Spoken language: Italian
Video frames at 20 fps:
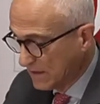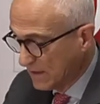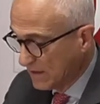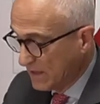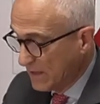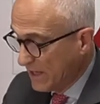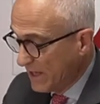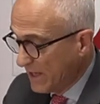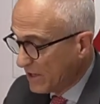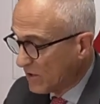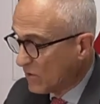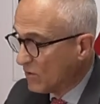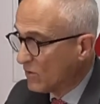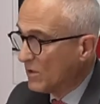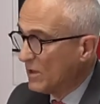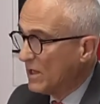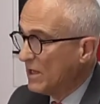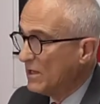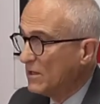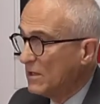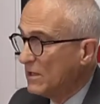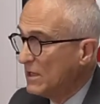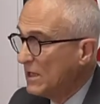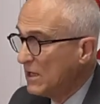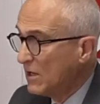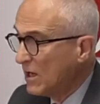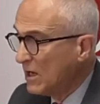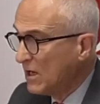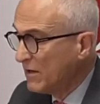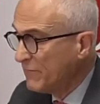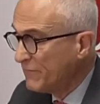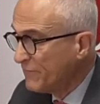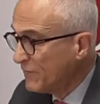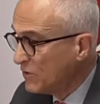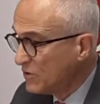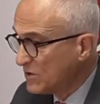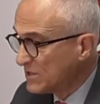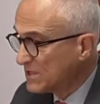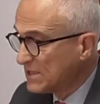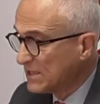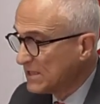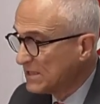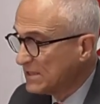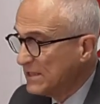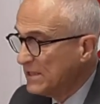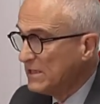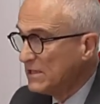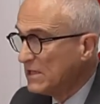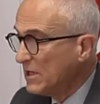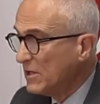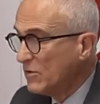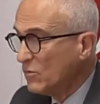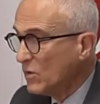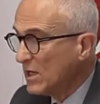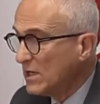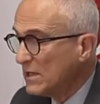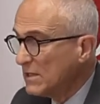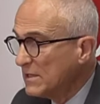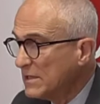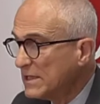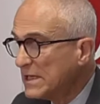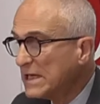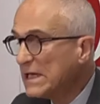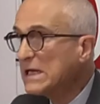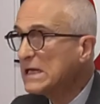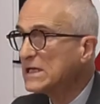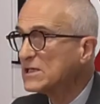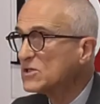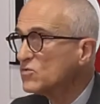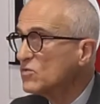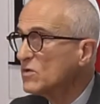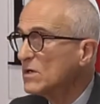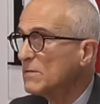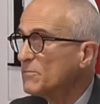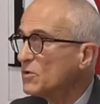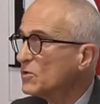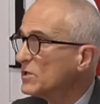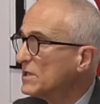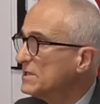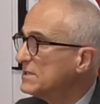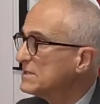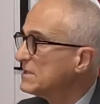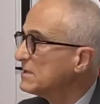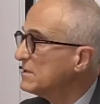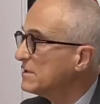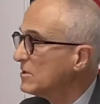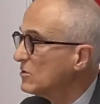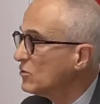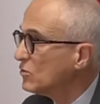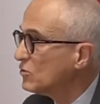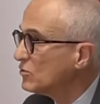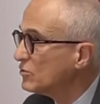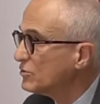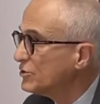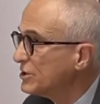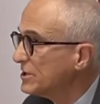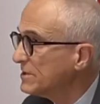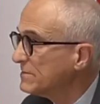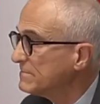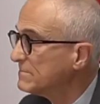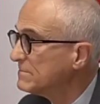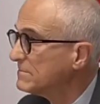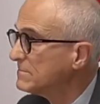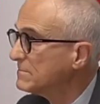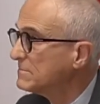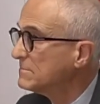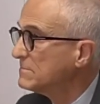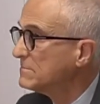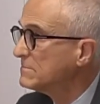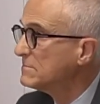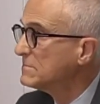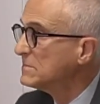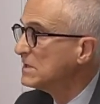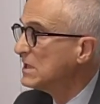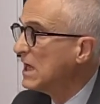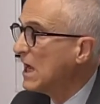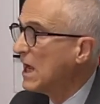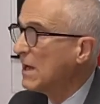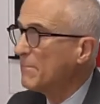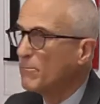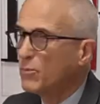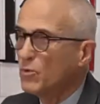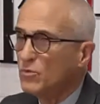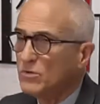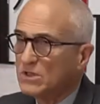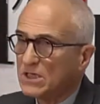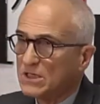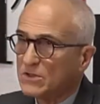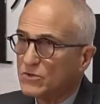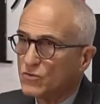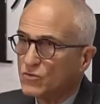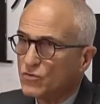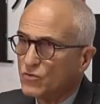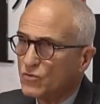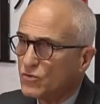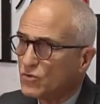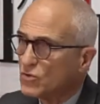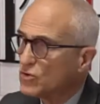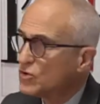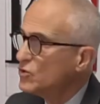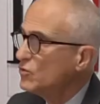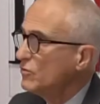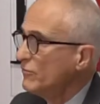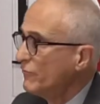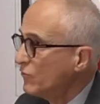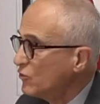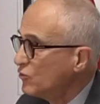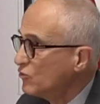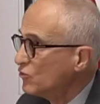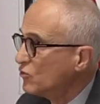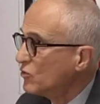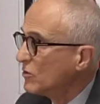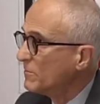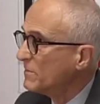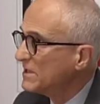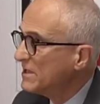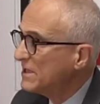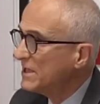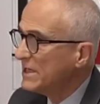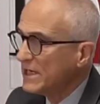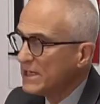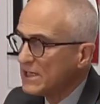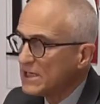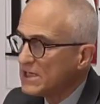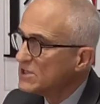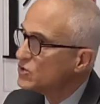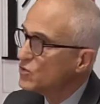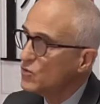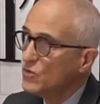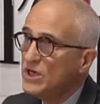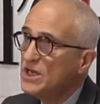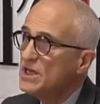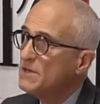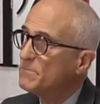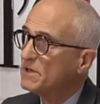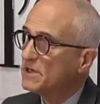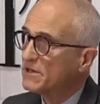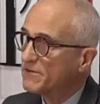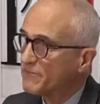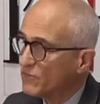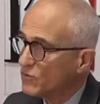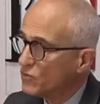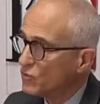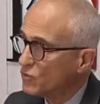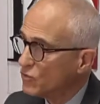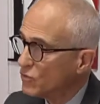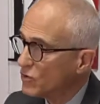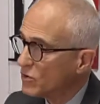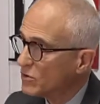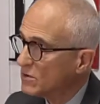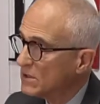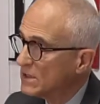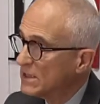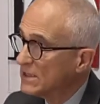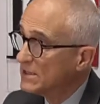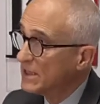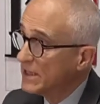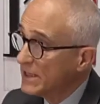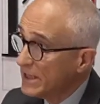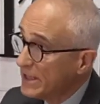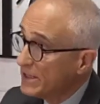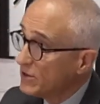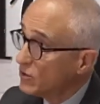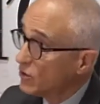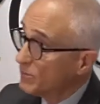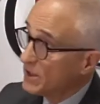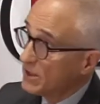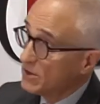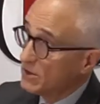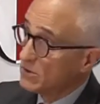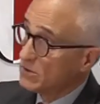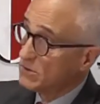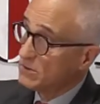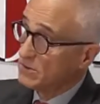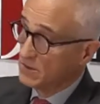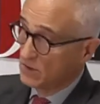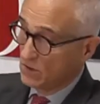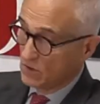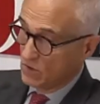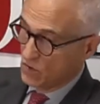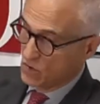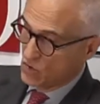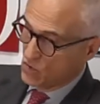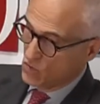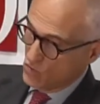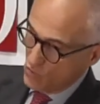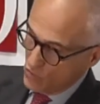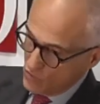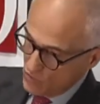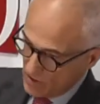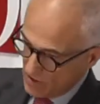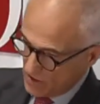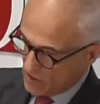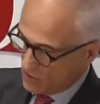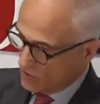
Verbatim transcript: Ecco, la forza di Taiwan e la sua potenza tecnologica. Ha puntato tutto sul futuro, ma direi anche sull'iperfuturo, tenendo però un